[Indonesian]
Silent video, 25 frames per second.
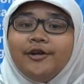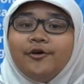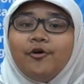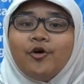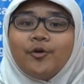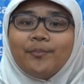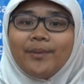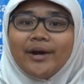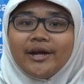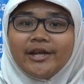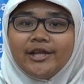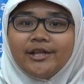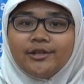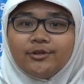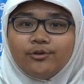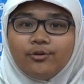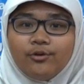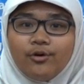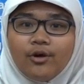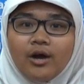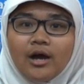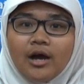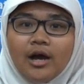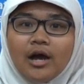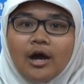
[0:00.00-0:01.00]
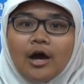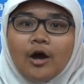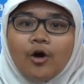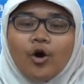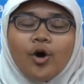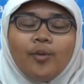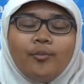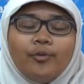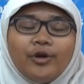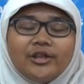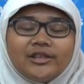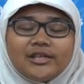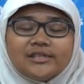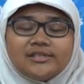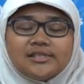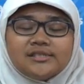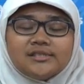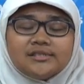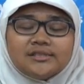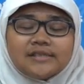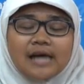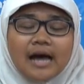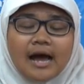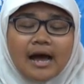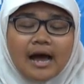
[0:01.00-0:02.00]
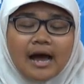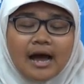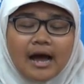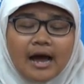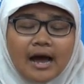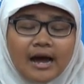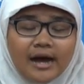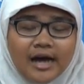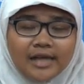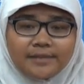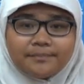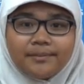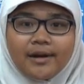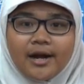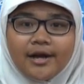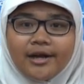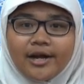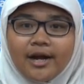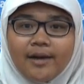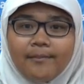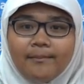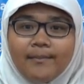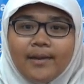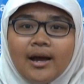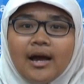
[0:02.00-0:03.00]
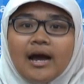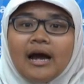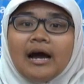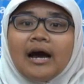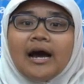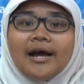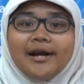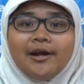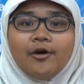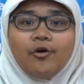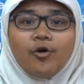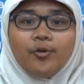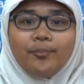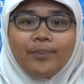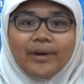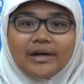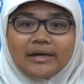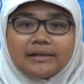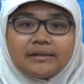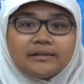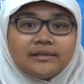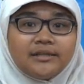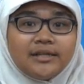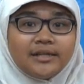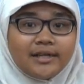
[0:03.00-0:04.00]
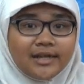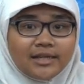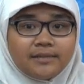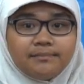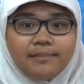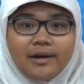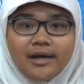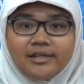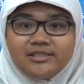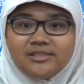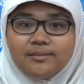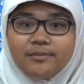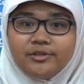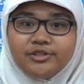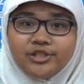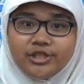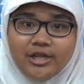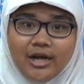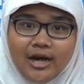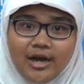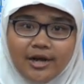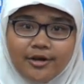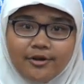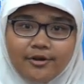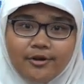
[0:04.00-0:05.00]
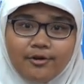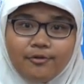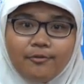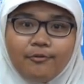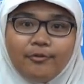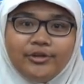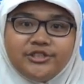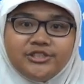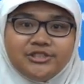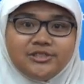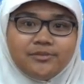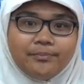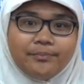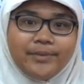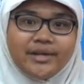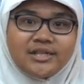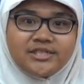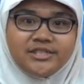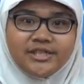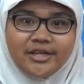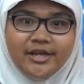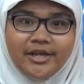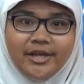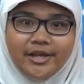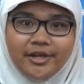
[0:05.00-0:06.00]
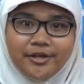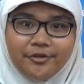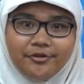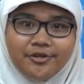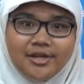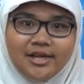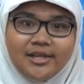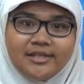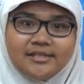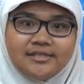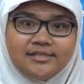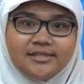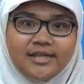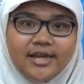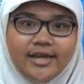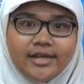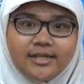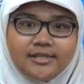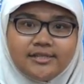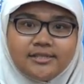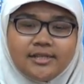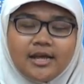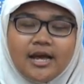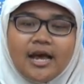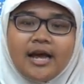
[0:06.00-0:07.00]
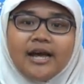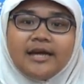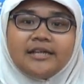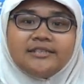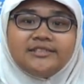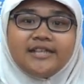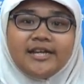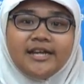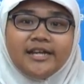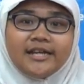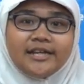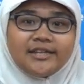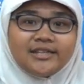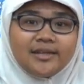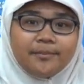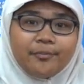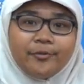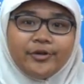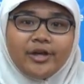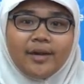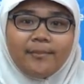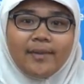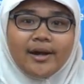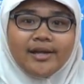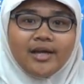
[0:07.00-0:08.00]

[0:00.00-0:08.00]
di Oak Park itu, Komunitasnya sangat beragam karena Oak Park deket banget sama Chicago, which is a big city in the United States. Jadi kita punya